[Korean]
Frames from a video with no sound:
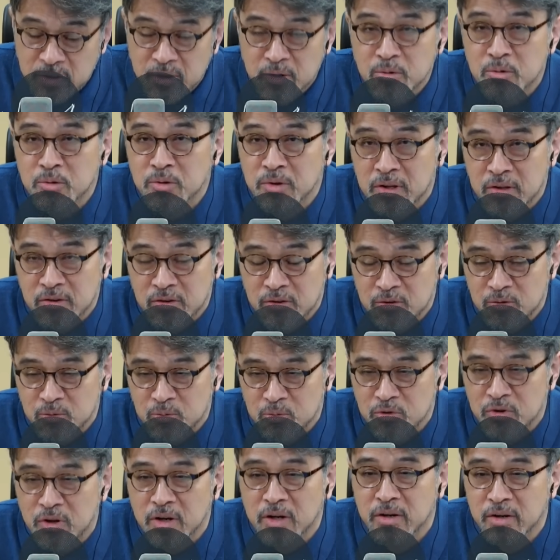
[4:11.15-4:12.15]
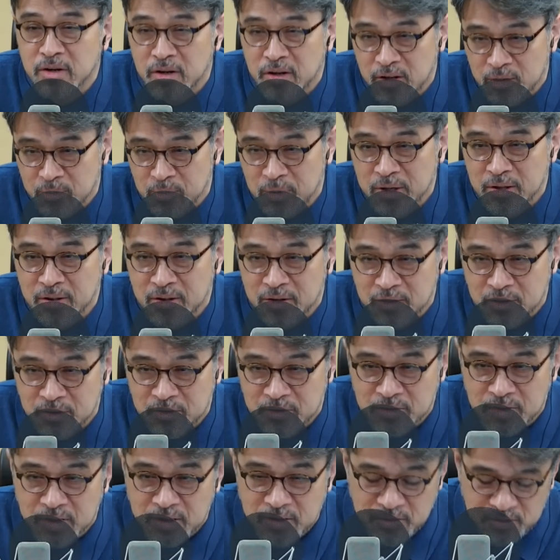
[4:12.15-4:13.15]
이것도 사실은 좀 체크를 해봐야 되는
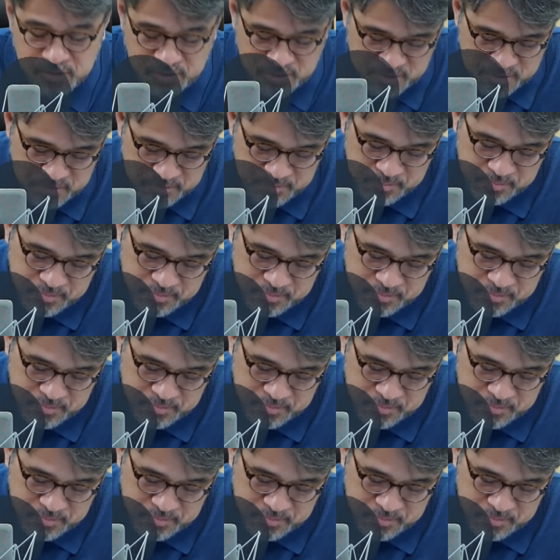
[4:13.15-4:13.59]
것이겠죠.